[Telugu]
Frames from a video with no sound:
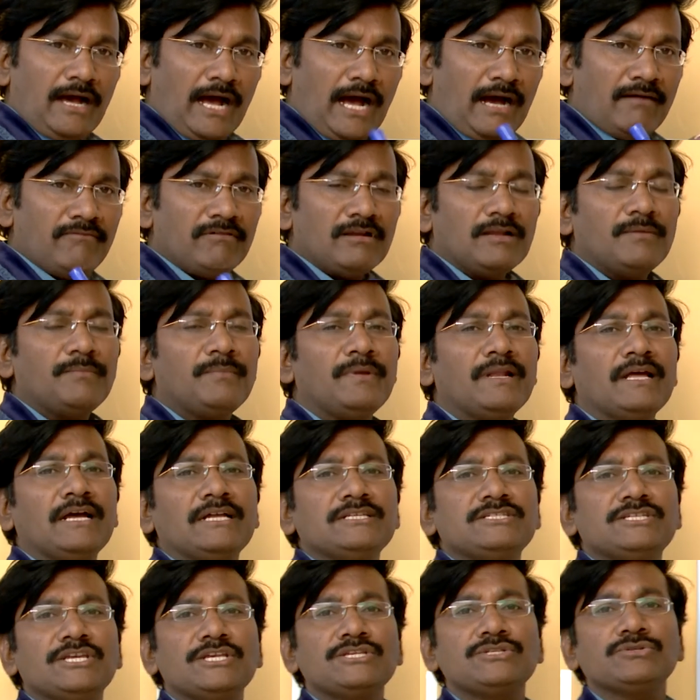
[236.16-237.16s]

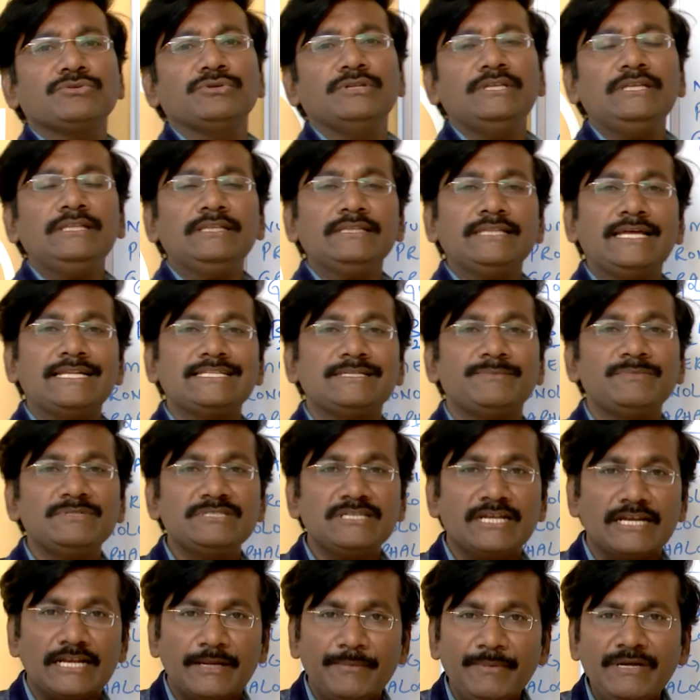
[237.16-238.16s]
అవలంబనగా చేసుకుని దానికి
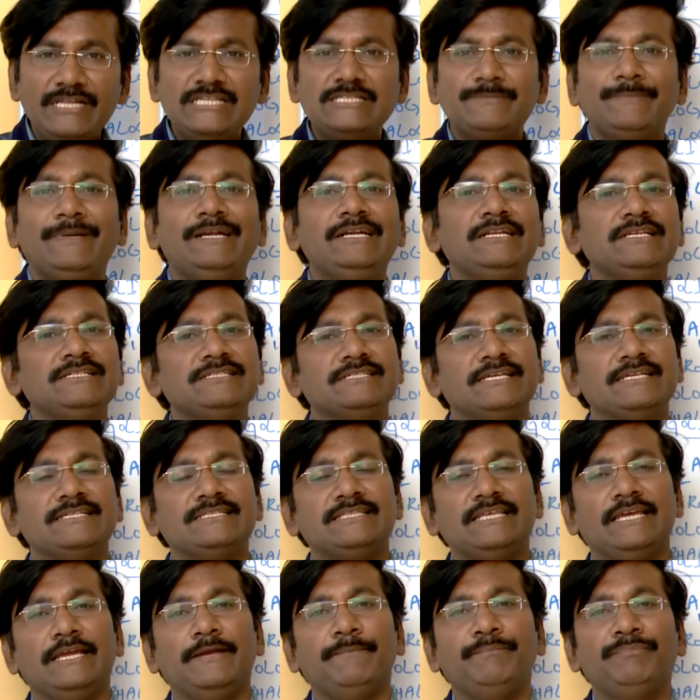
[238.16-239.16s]
సంబంధించిన రెమెడీస్ మెయింటైన్
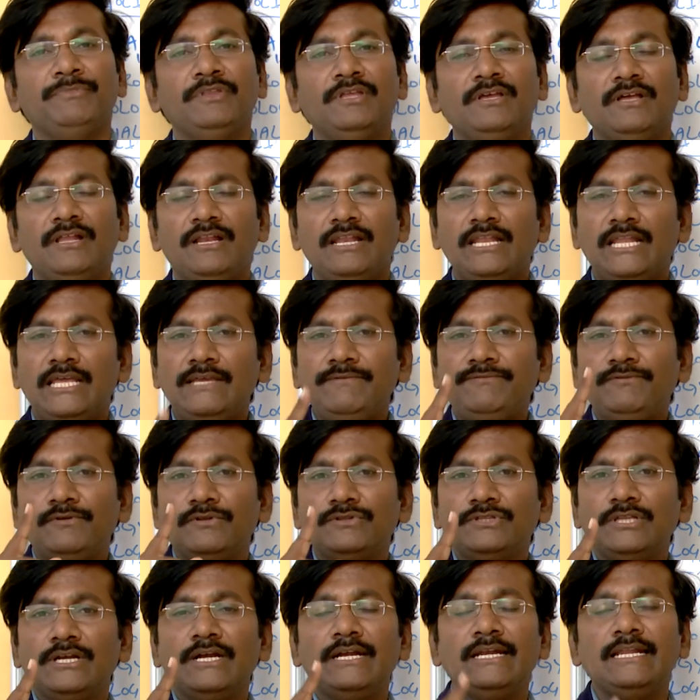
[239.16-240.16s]
చేస్తే లైఫ్లో
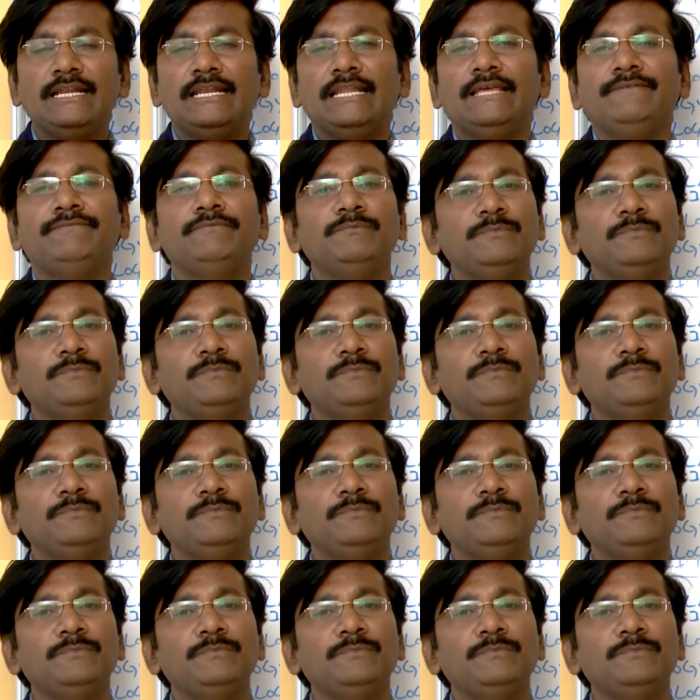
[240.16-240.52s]
తిరిగిన లైఫ్